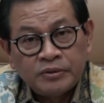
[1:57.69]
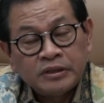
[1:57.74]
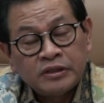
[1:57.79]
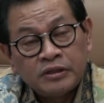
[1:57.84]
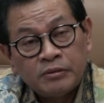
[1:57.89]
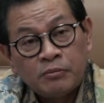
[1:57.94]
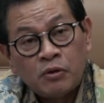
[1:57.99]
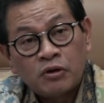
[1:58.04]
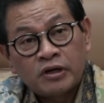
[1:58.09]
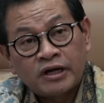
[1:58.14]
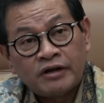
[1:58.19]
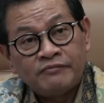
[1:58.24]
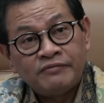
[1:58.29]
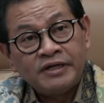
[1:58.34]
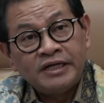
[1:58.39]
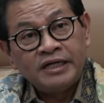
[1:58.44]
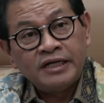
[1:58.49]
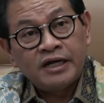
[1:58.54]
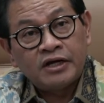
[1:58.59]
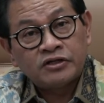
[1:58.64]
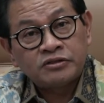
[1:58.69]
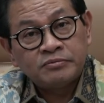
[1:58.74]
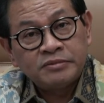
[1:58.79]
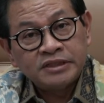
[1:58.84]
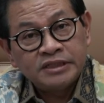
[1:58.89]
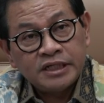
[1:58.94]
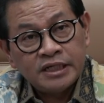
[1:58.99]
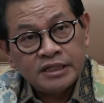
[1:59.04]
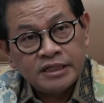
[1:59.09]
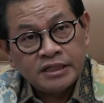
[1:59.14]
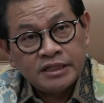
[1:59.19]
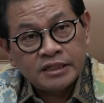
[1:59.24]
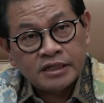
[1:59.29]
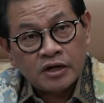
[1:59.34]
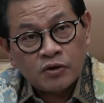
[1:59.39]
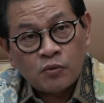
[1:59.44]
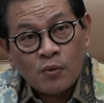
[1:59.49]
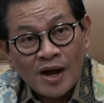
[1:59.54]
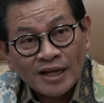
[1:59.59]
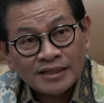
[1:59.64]
demografi ini harus menjadi
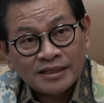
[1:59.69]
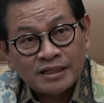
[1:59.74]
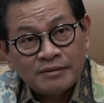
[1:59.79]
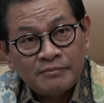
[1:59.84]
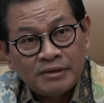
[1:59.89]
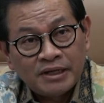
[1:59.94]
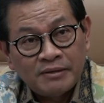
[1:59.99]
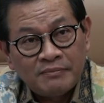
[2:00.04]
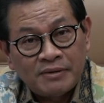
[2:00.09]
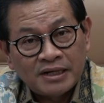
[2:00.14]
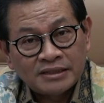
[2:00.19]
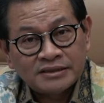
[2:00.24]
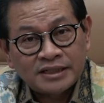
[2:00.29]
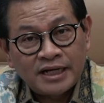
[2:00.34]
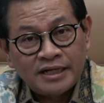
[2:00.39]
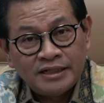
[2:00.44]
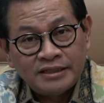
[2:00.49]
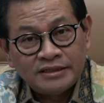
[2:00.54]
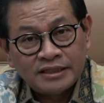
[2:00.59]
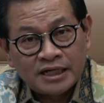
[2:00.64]
kekuatan bagi bangsa ini,